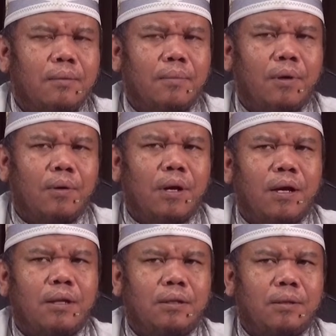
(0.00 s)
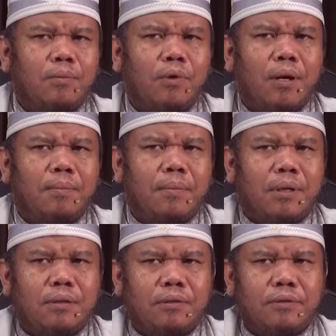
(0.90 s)
bahwa hati
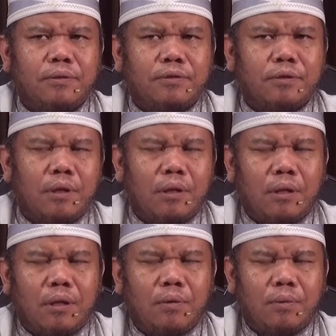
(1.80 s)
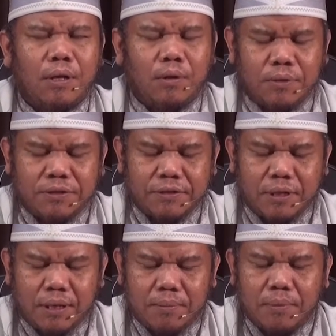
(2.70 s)
Muhammad Sallallahu Alaihi
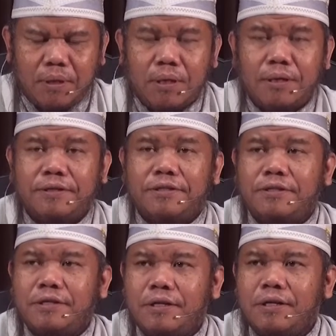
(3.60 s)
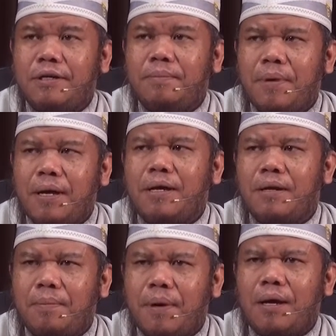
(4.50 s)
Wasallam
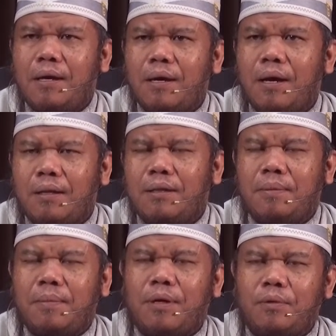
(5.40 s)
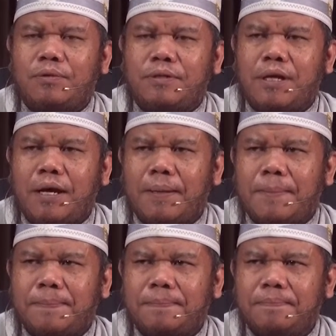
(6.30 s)
sebaik-baik hati manusia.
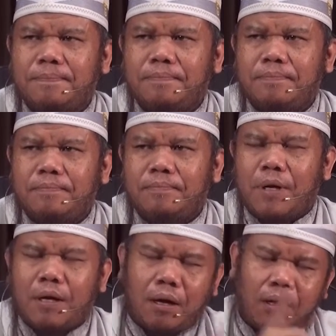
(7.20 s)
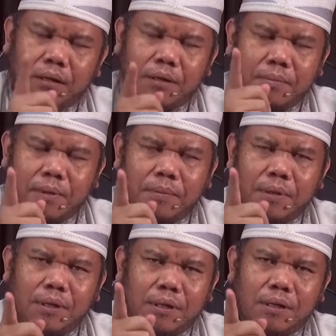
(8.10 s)
Maka Allah
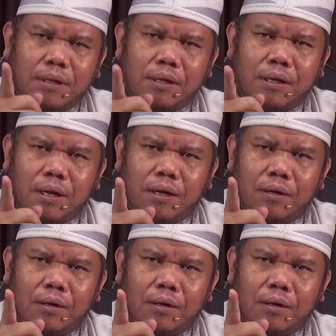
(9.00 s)
memilih dia